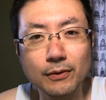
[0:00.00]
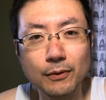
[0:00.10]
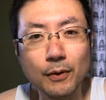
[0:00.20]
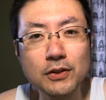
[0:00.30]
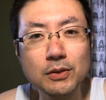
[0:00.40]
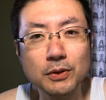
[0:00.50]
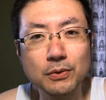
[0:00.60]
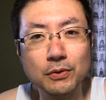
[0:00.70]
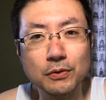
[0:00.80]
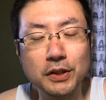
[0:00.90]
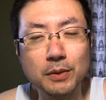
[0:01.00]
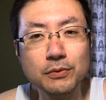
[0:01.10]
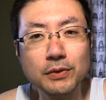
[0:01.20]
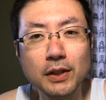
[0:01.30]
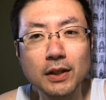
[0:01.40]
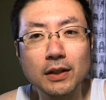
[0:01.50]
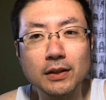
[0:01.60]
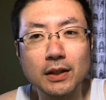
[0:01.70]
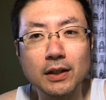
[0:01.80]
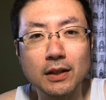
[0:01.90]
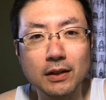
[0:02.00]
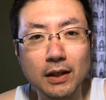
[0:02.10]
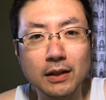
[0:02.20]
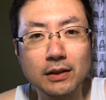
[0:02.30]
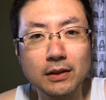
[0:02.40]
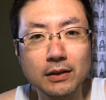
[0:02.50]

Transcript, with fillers: お遊びというより気分転換だからね